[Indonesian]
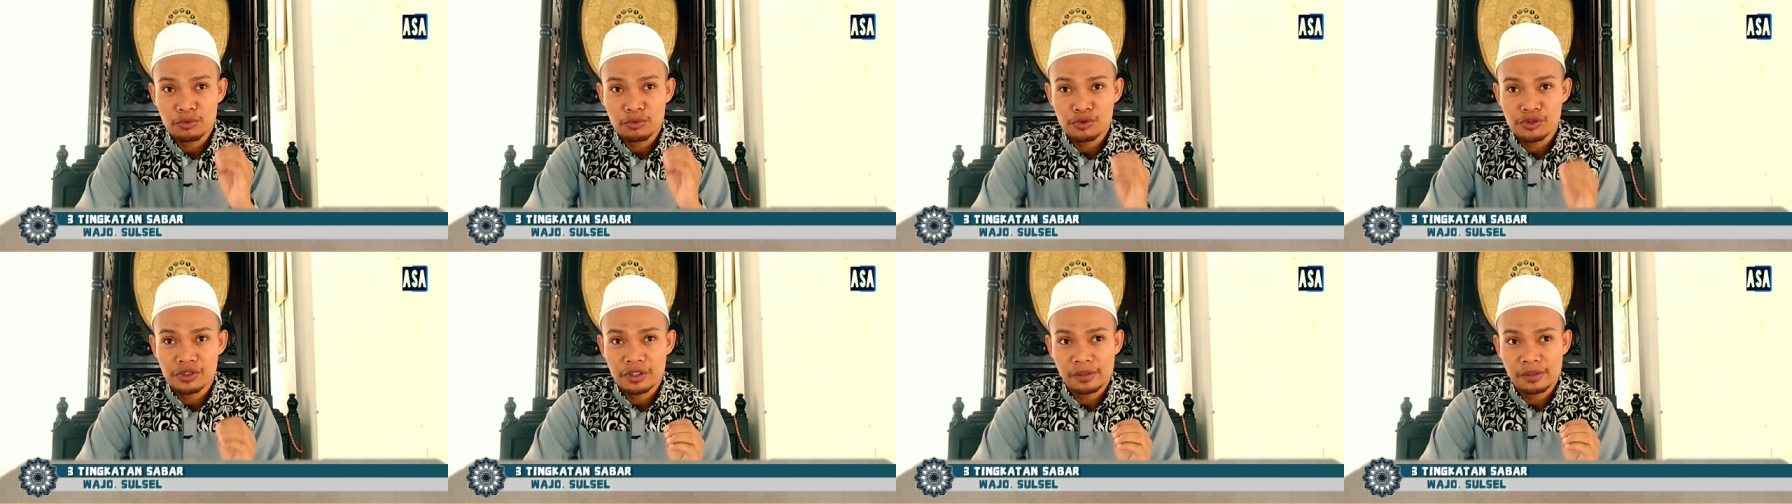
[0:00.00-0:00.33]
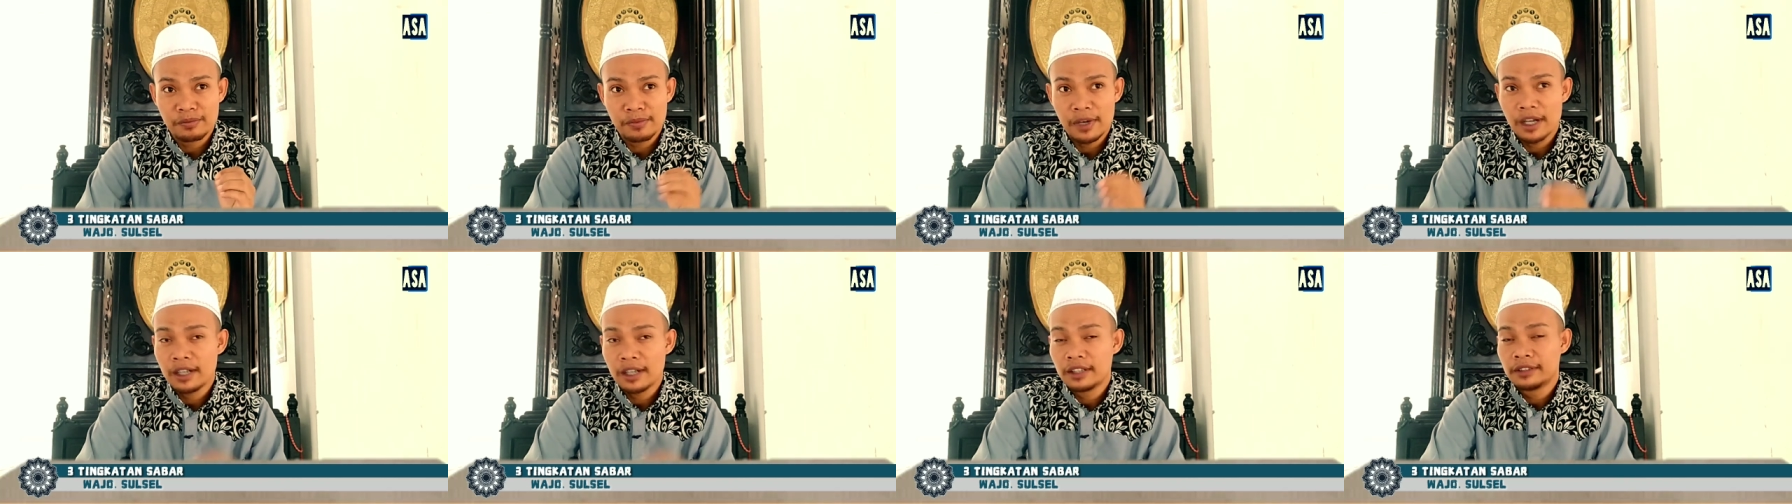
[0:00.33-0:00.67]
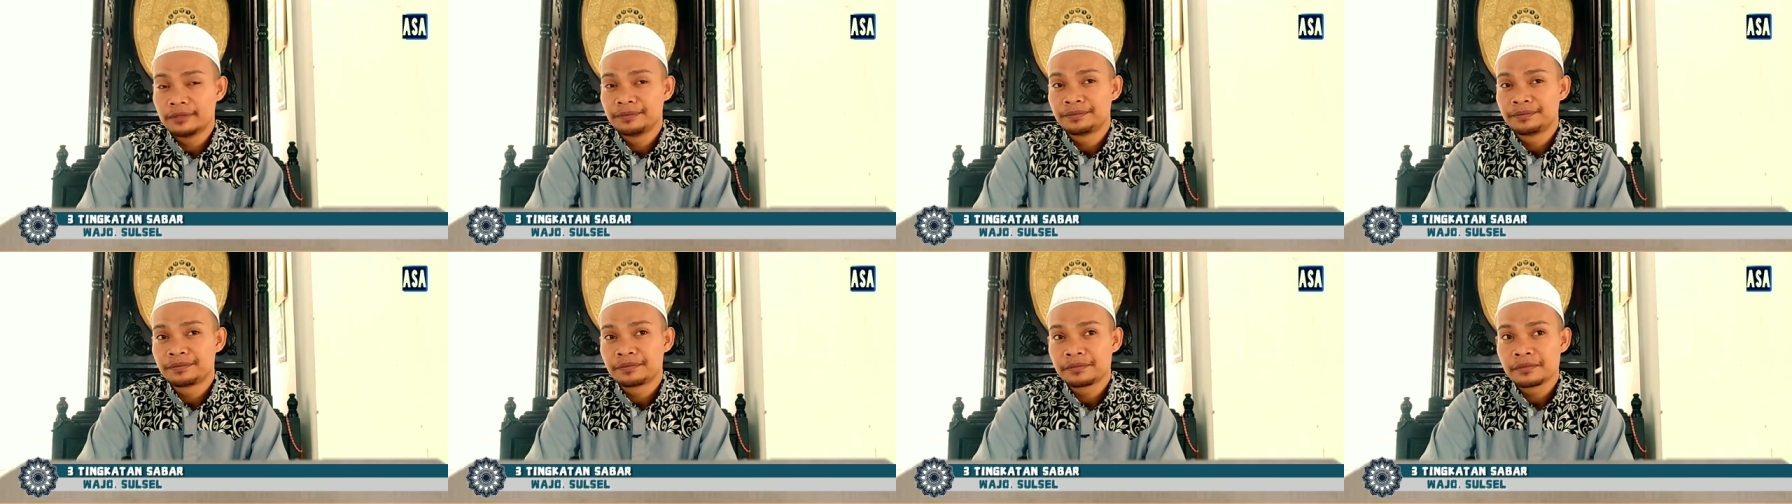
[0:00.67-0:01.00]
musibah,
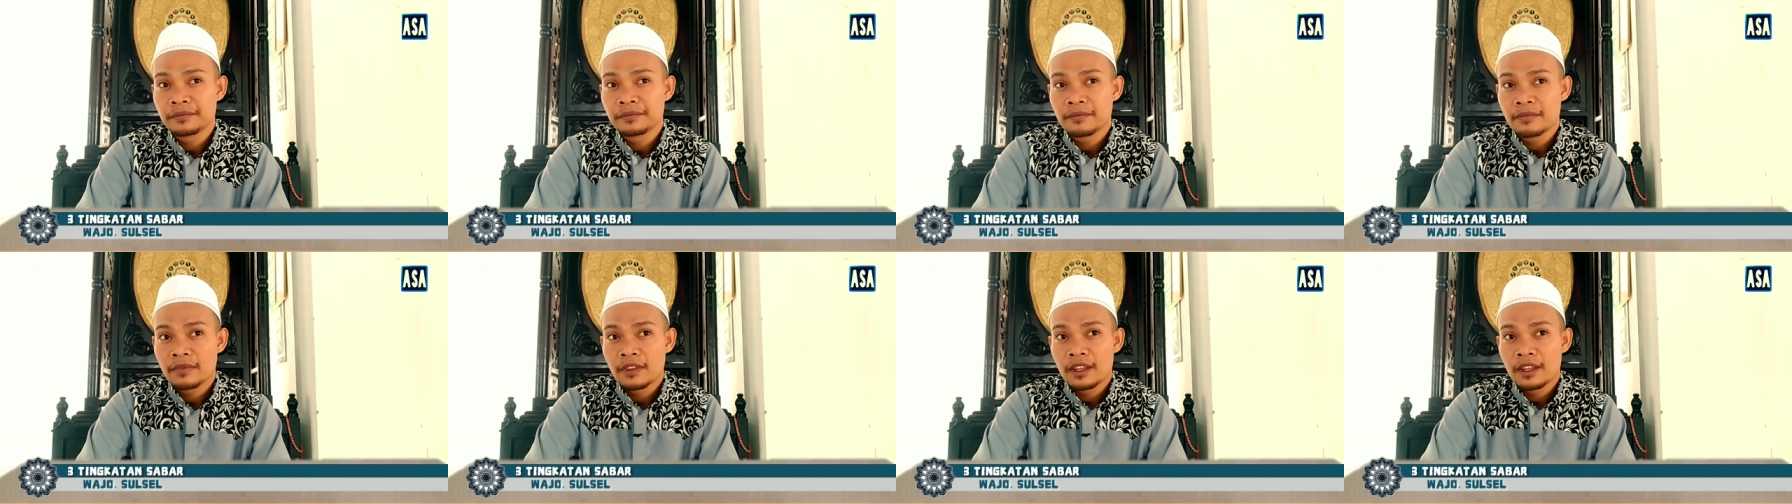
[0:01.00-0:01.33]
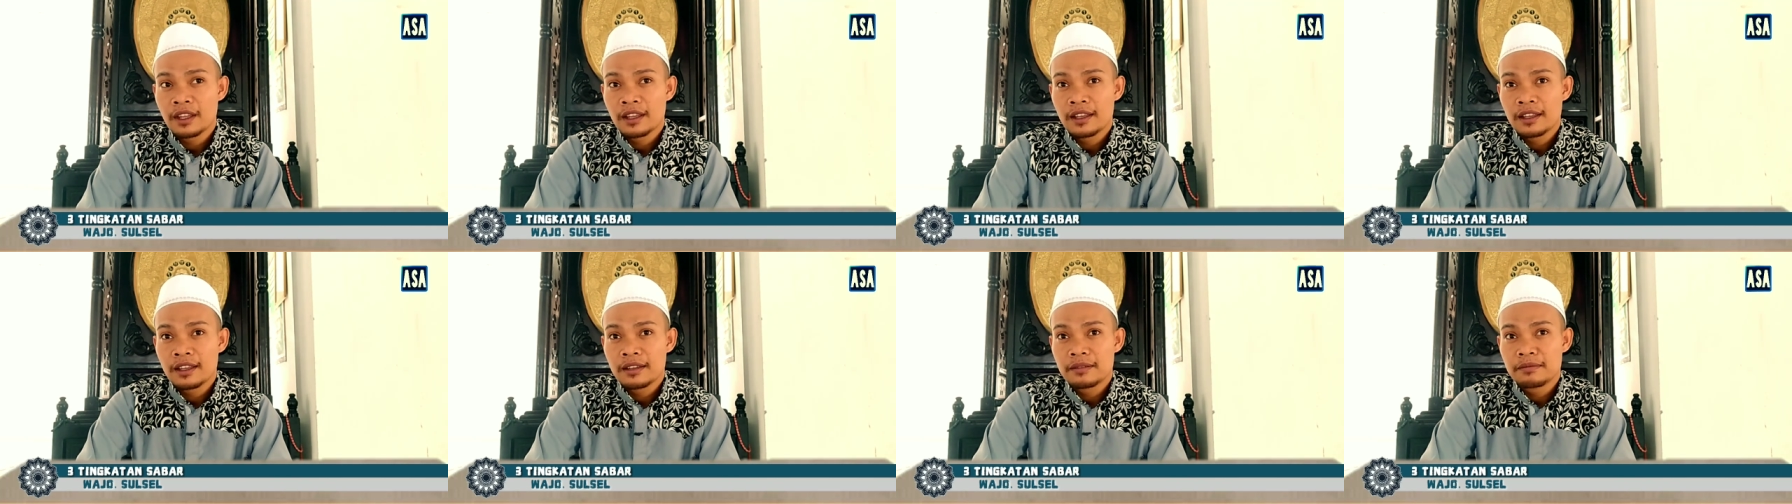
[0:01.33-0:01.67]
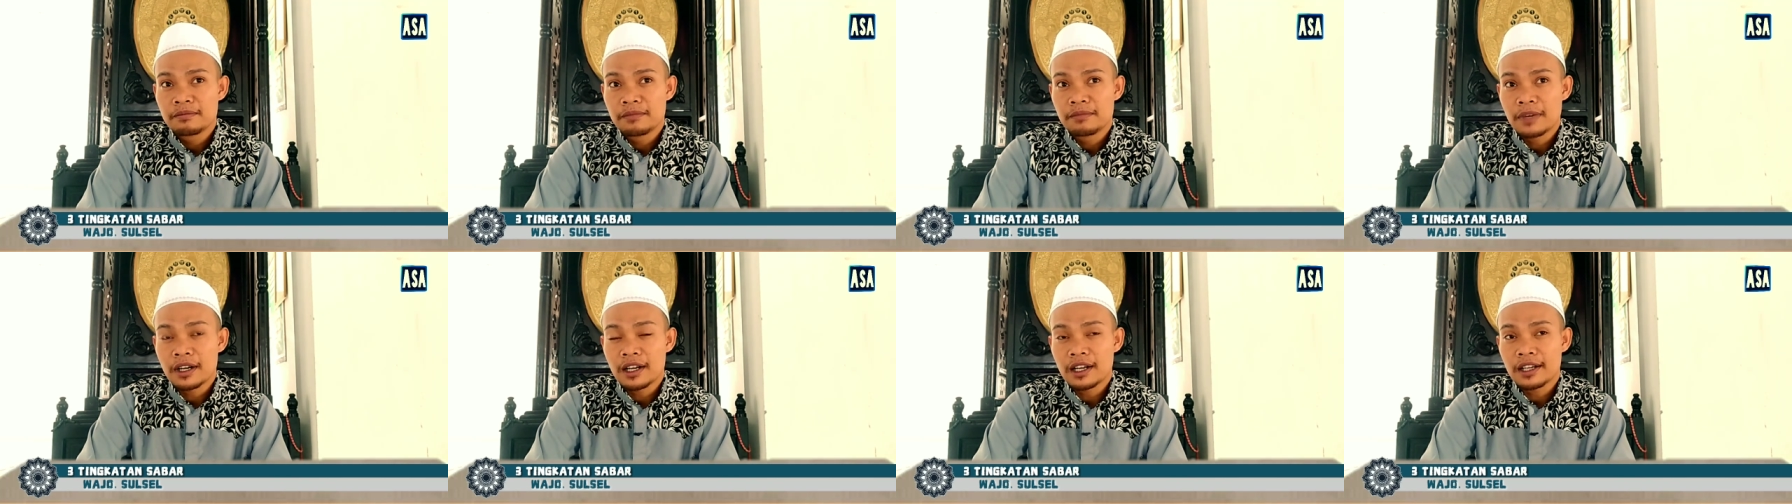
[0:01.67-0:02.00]

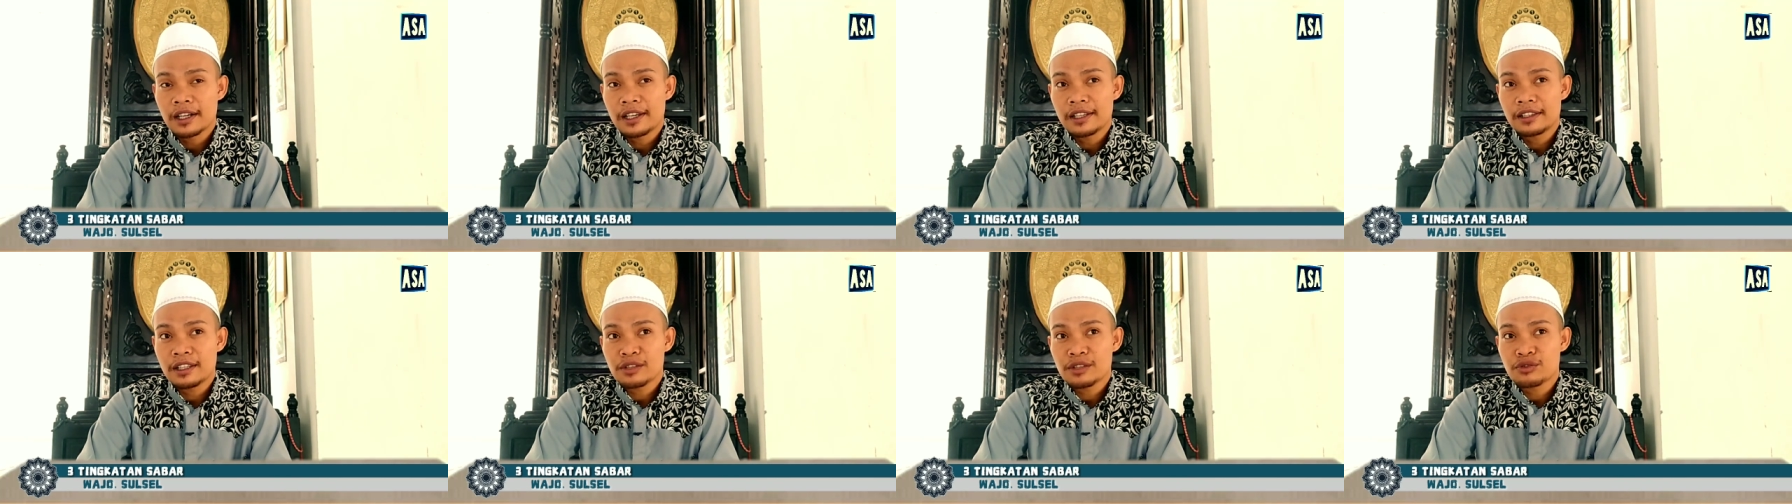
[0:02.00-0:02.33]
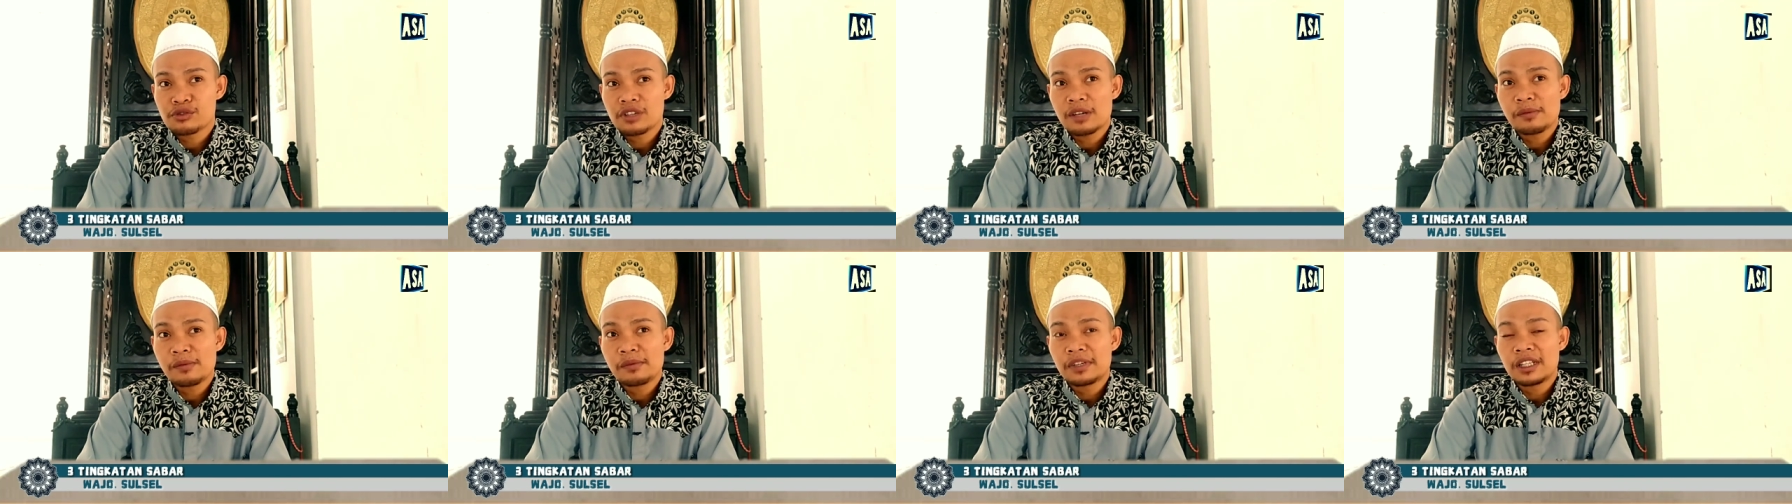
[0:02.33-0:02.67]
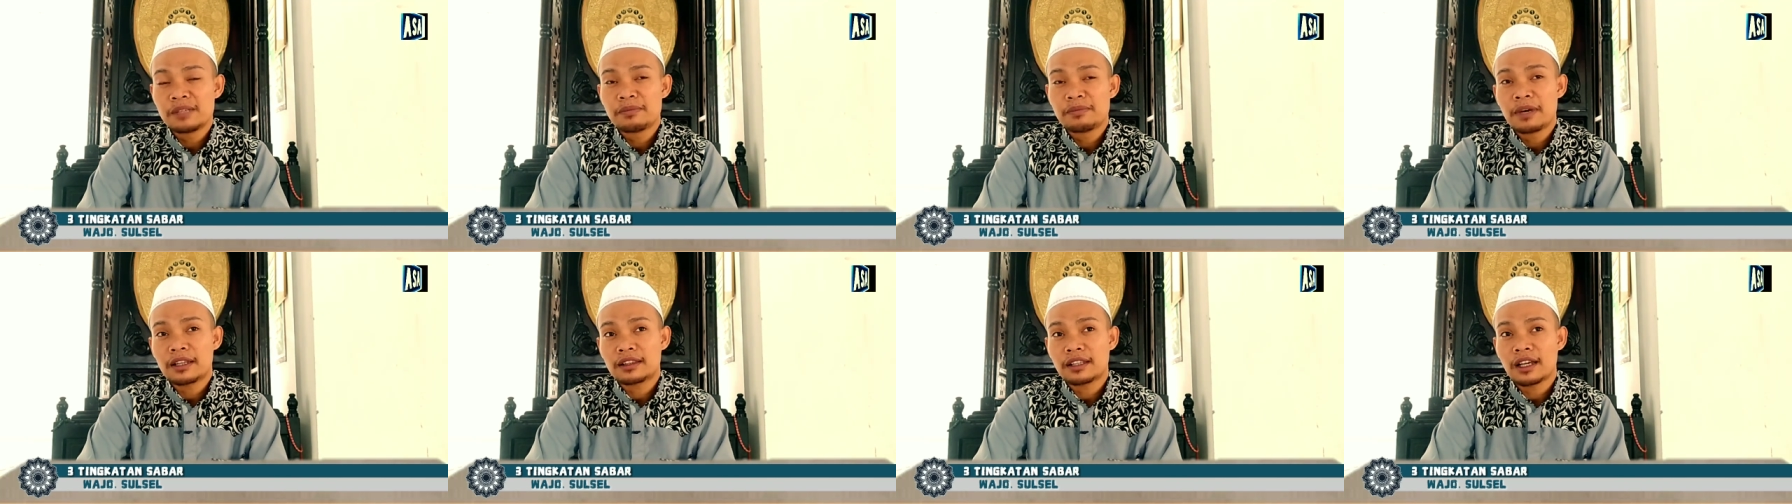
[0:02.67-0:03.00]
maka kita sudah
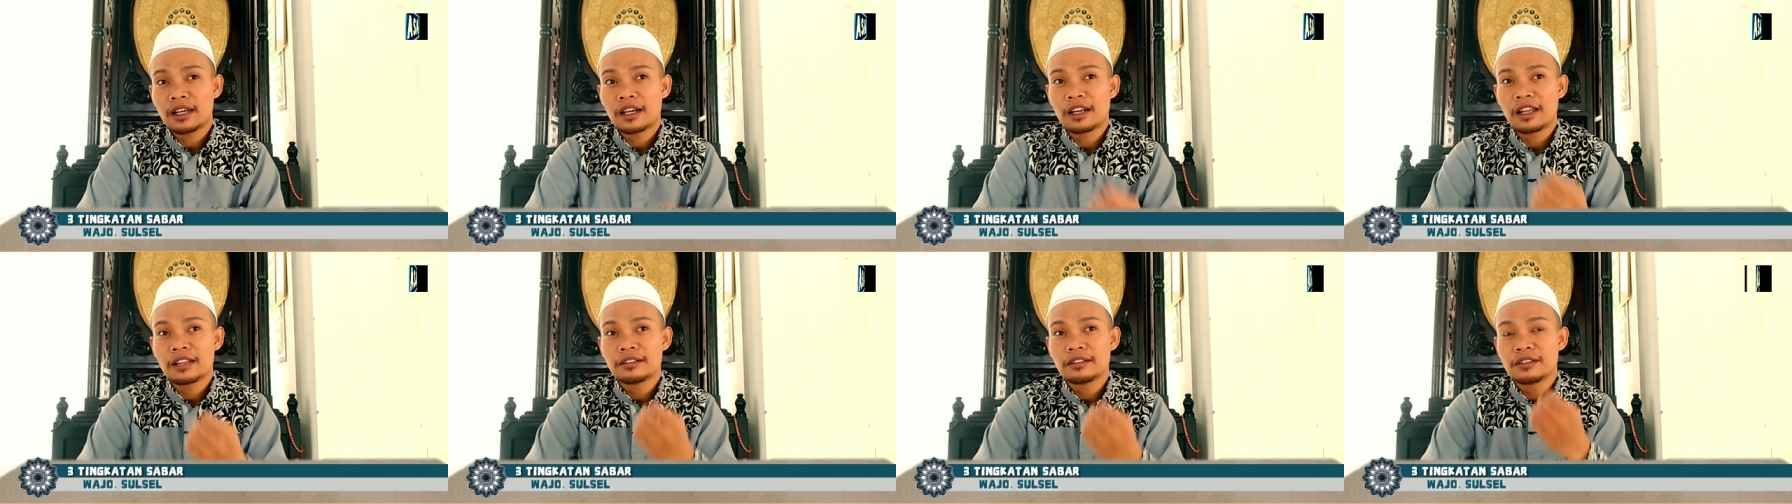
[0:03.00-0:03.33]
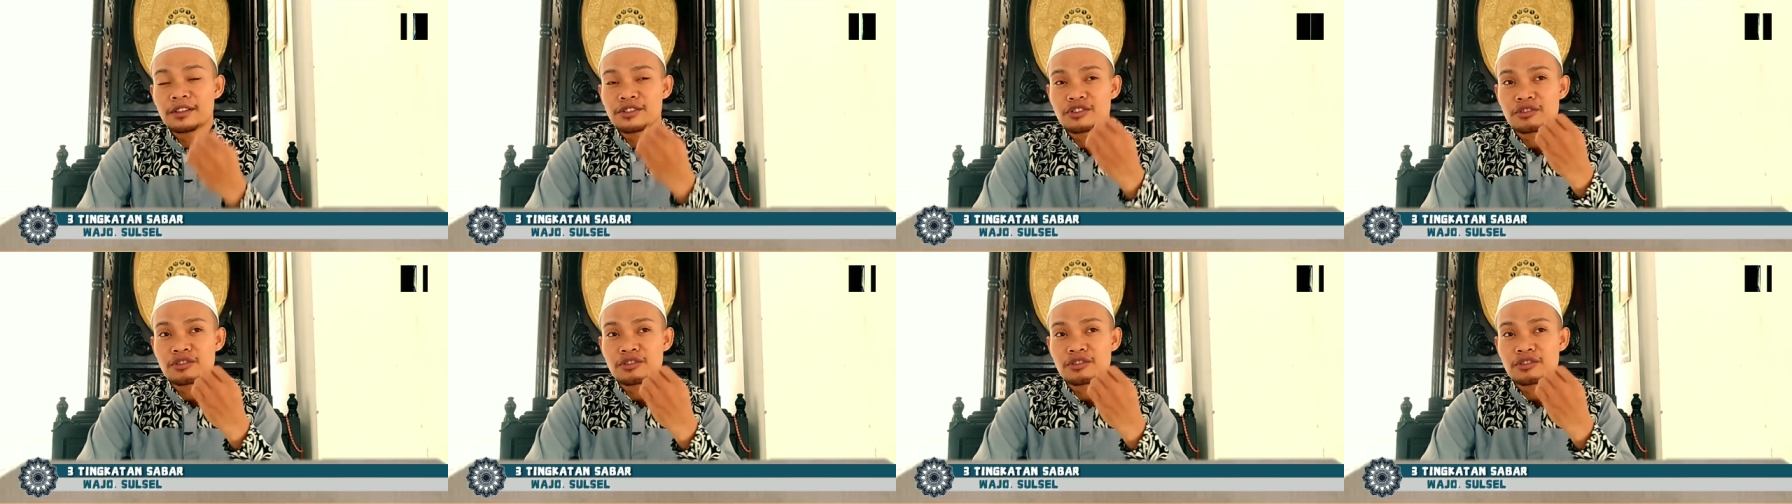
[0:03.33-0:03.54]
melibatkan Allah